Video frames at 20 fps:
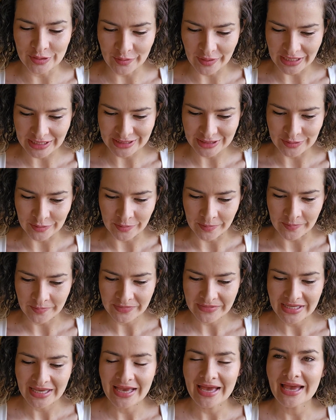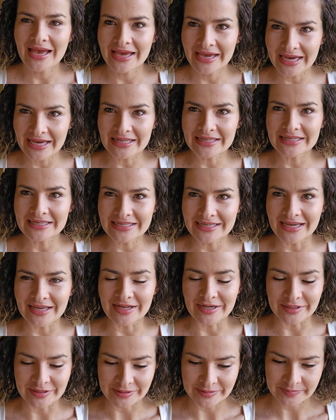corazón. Helen
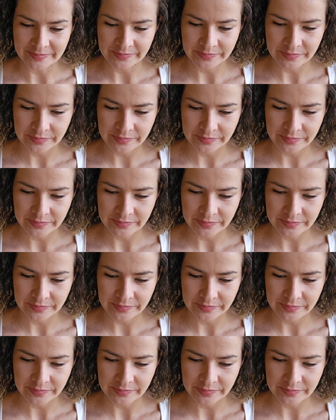Keller.